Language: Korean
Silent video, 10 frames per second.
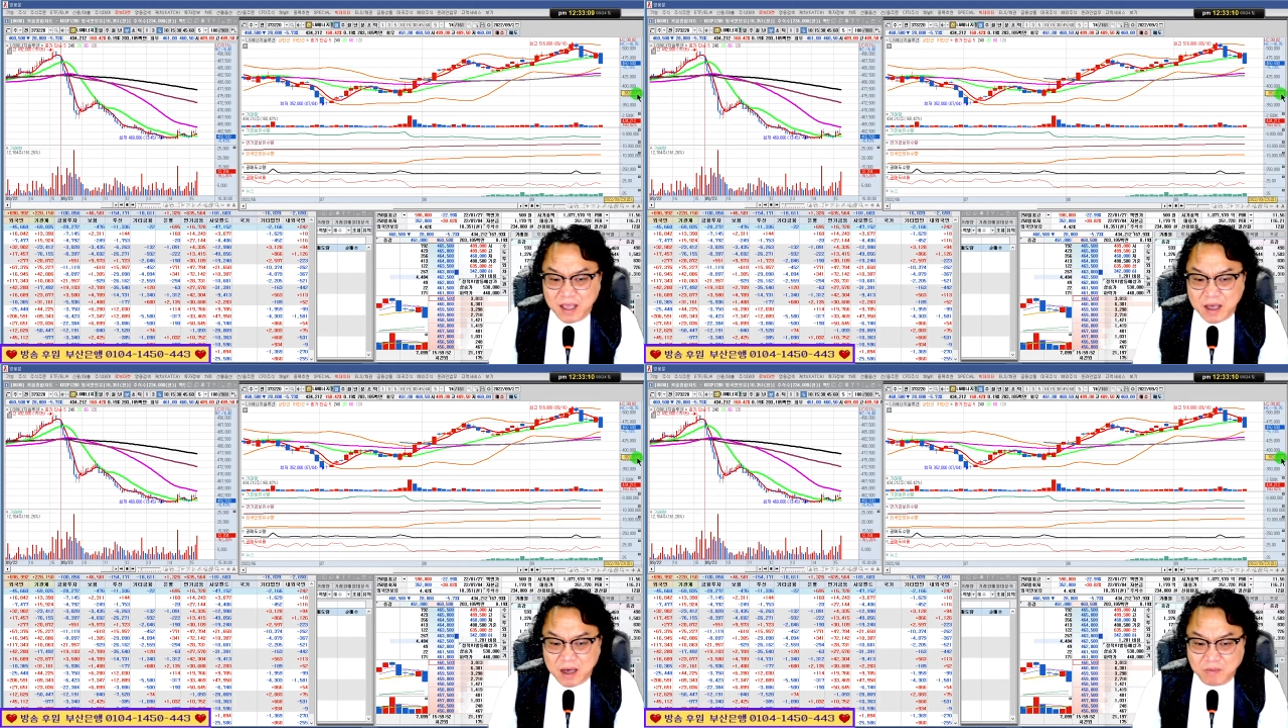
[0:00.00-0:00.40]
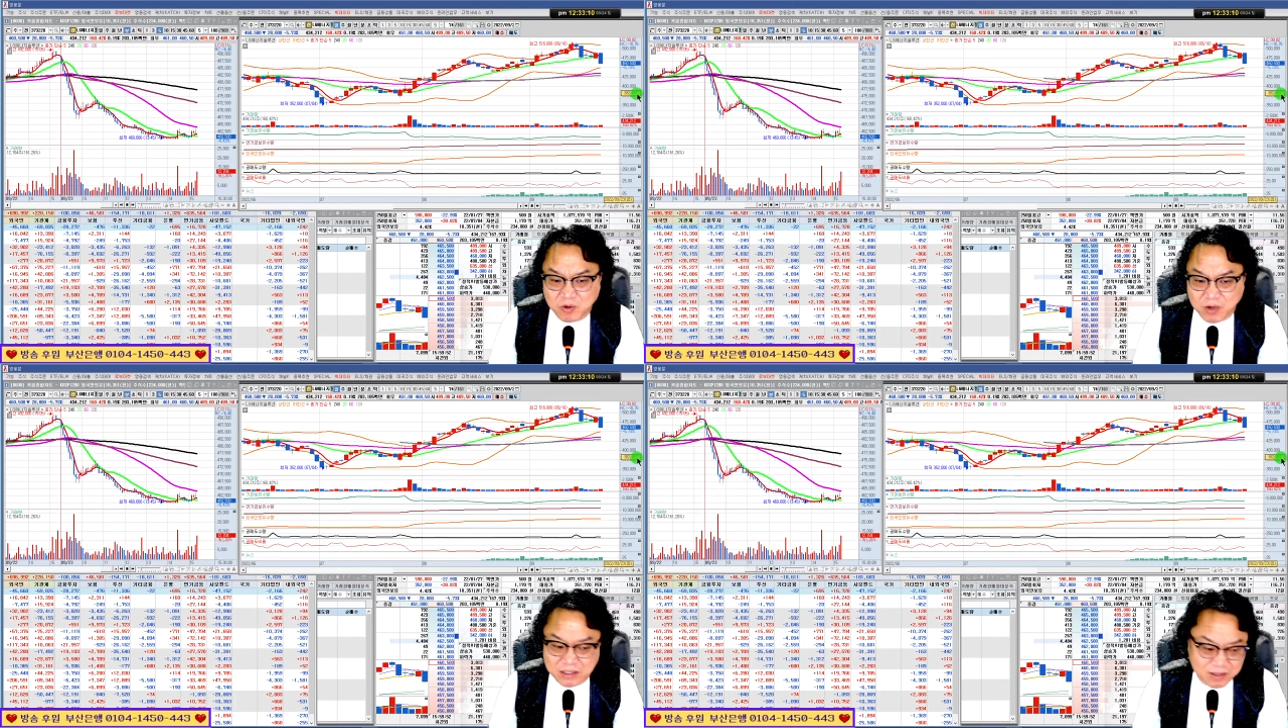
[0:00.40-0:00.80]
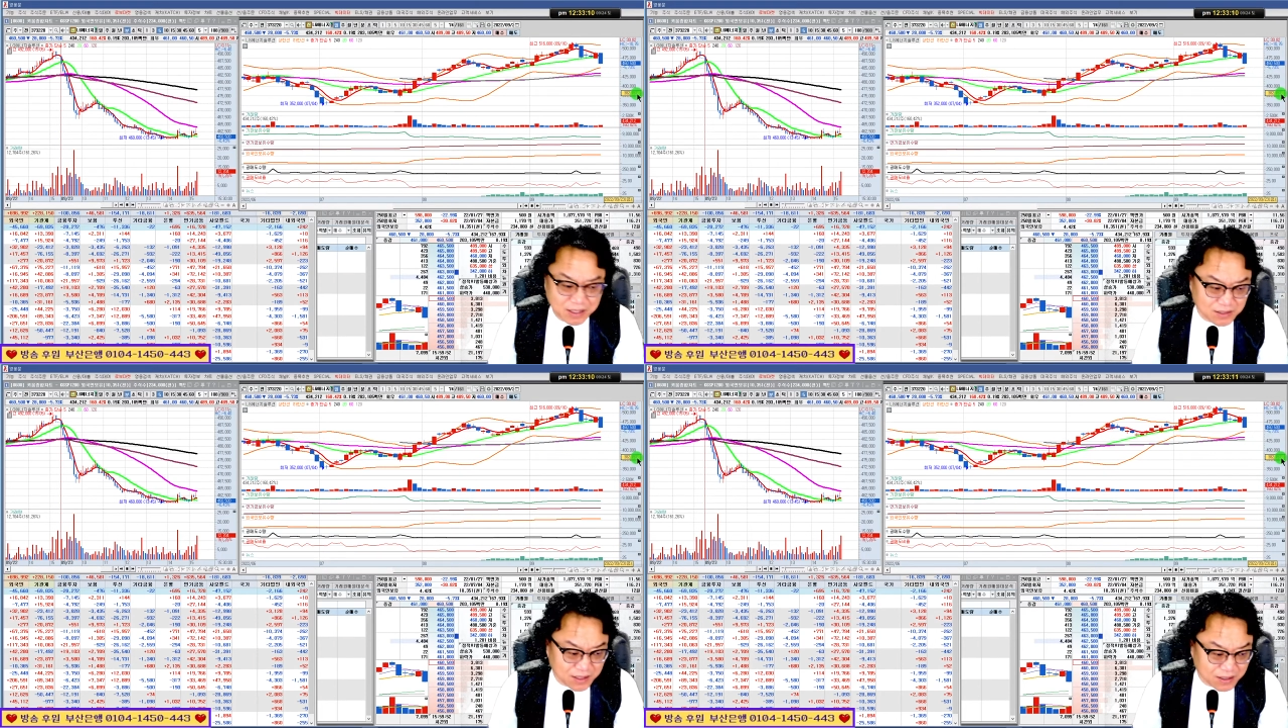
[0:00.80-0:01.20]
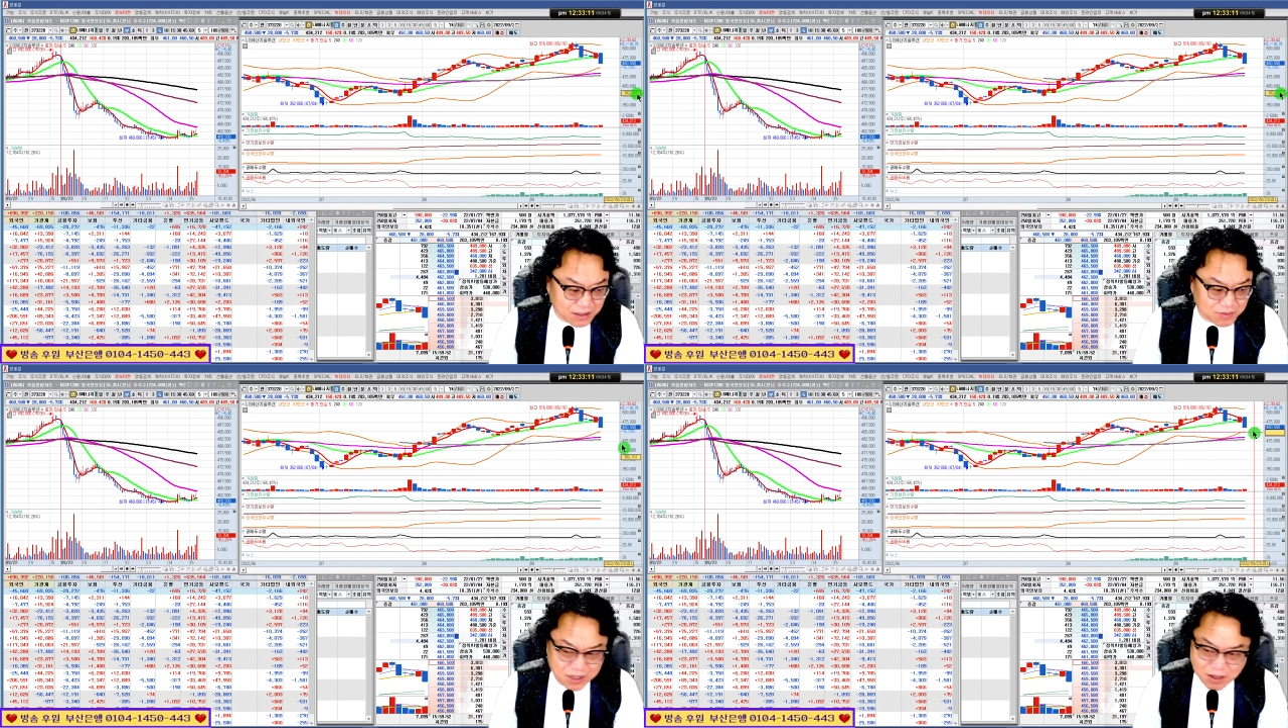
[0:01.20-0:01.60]
한번 관심 가지자
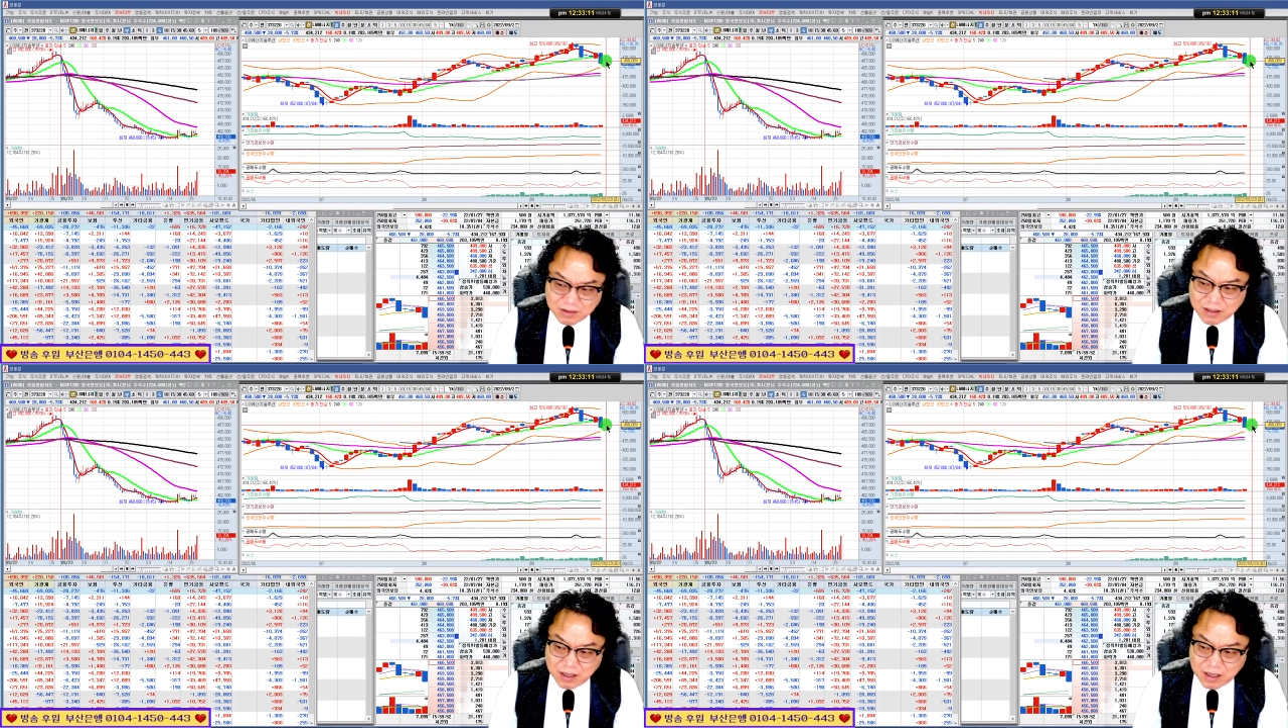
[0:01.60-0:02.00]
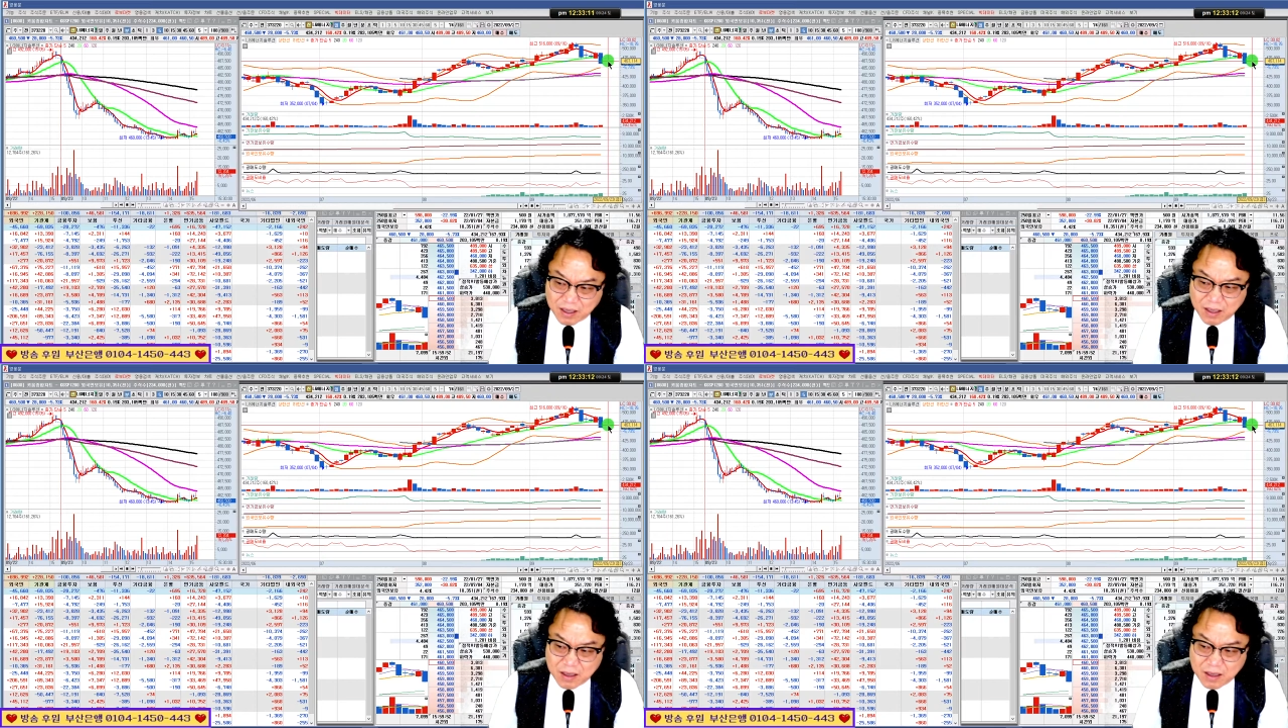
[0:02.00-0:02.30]
그랬습니다. 어저께